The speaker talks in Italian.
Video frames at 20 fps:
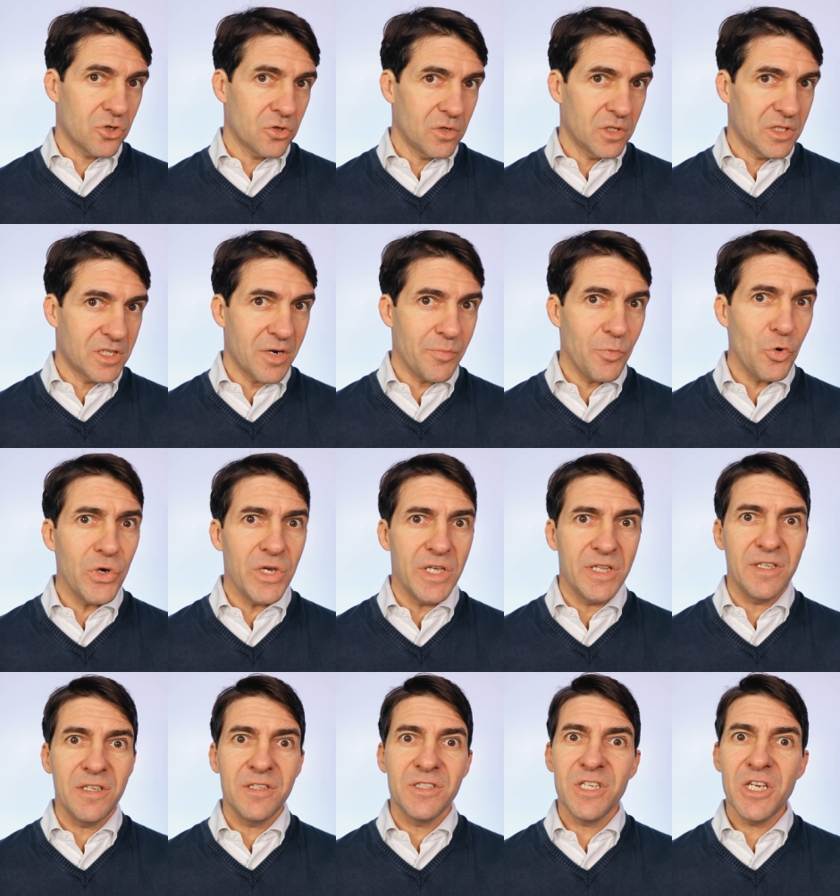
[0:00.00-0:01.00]
sono
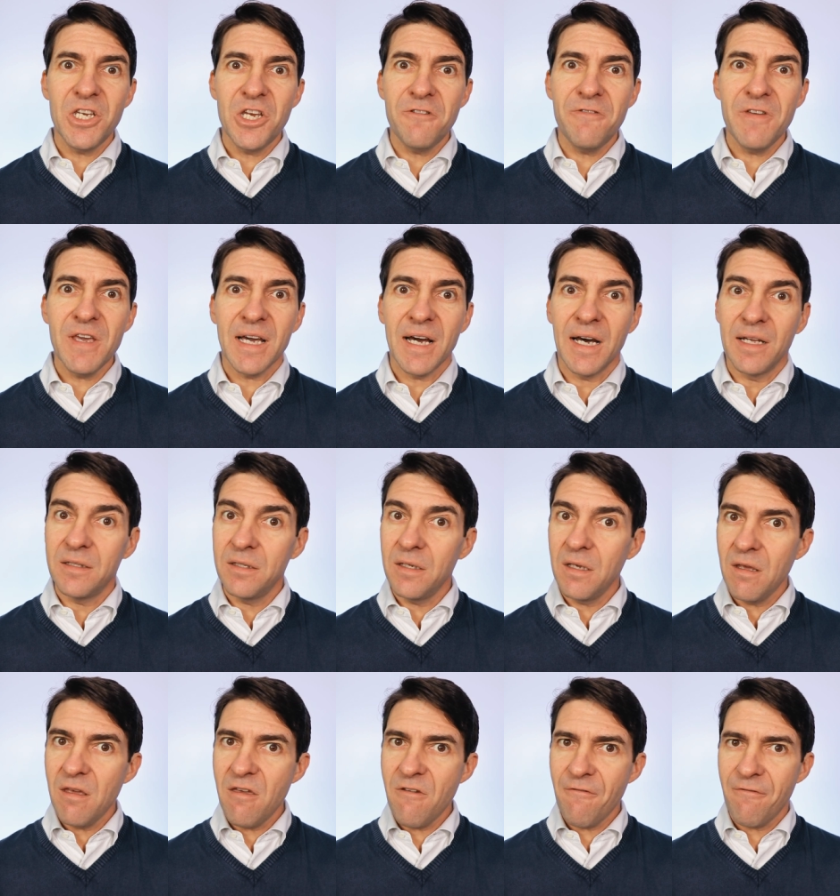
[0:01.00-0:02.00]
attribuiti significati
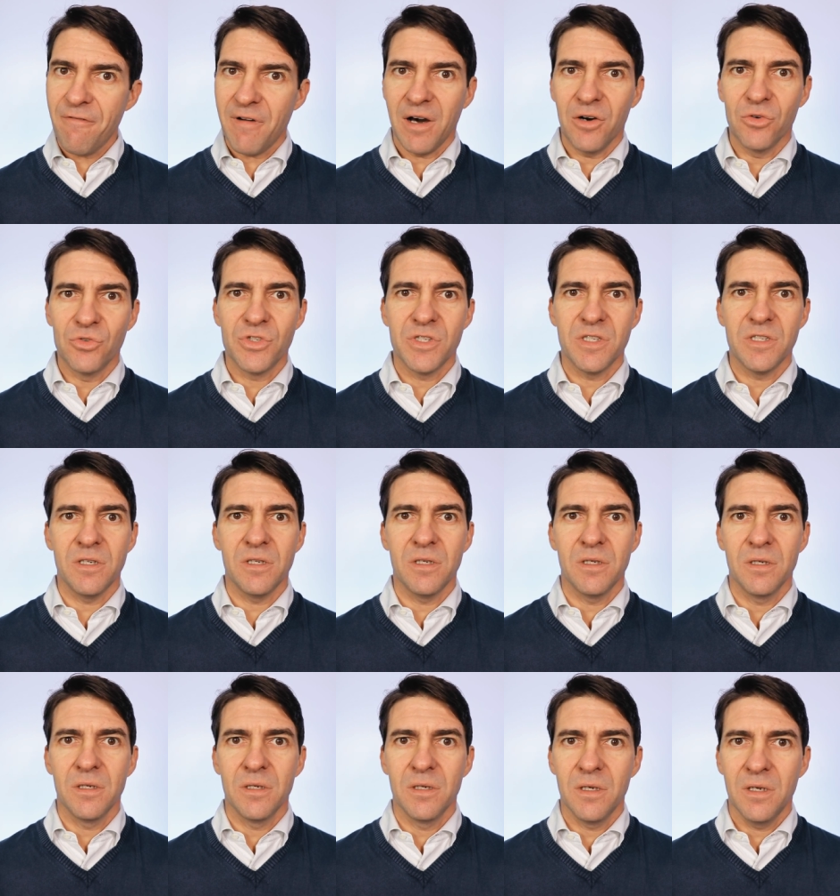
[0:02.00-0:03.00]
infausti.
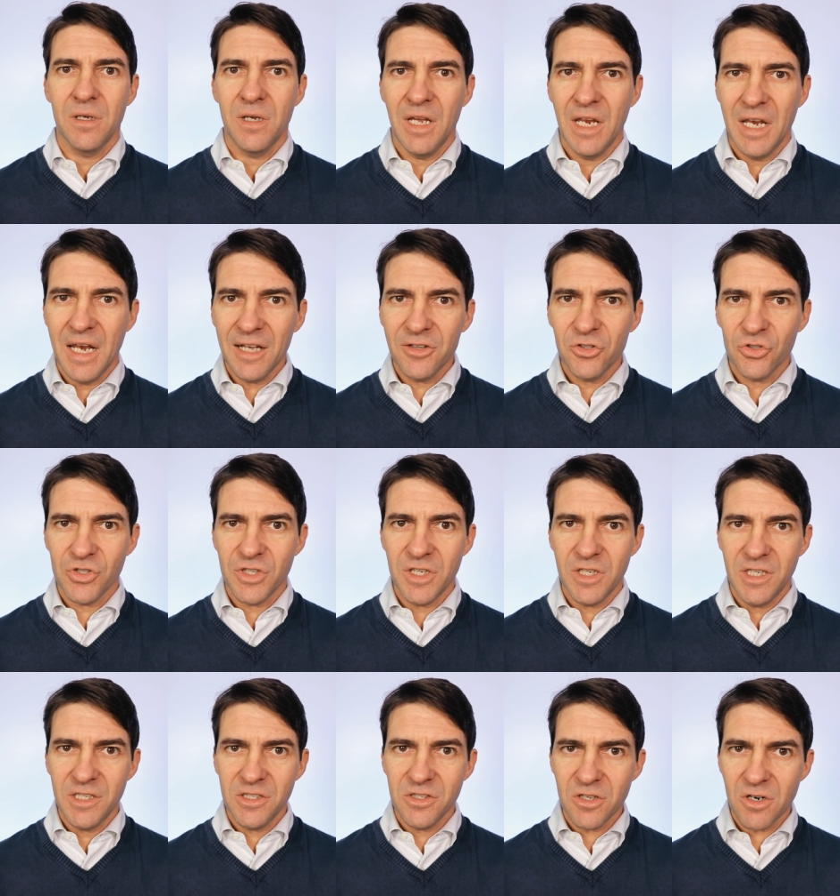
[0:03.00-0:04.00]
Il lato
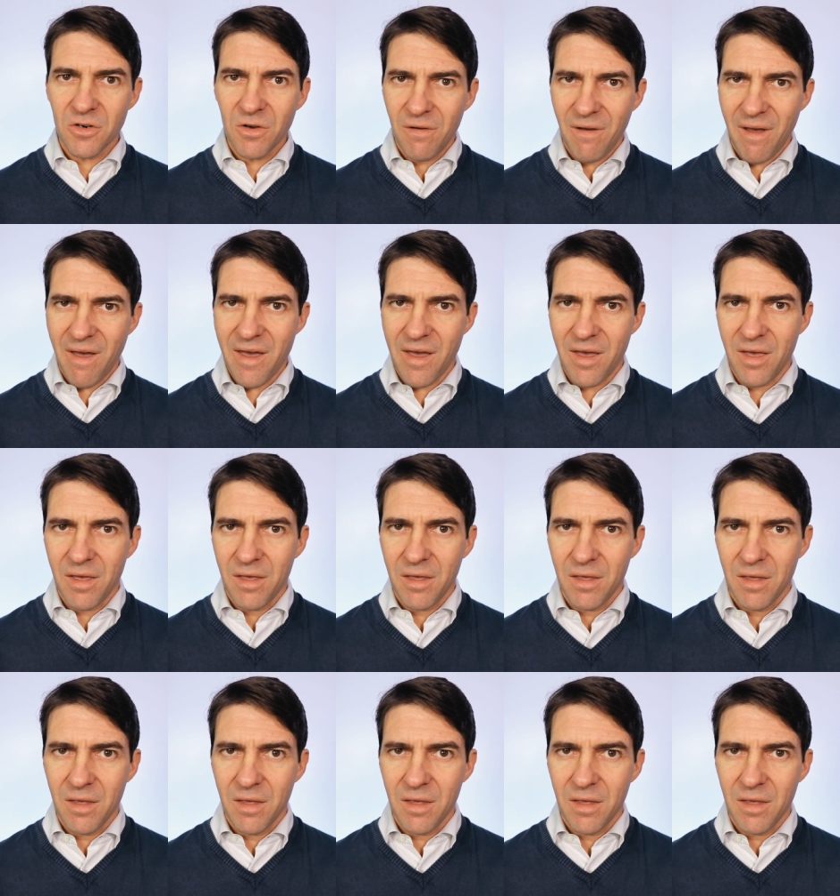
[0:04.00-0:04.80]
sinistro è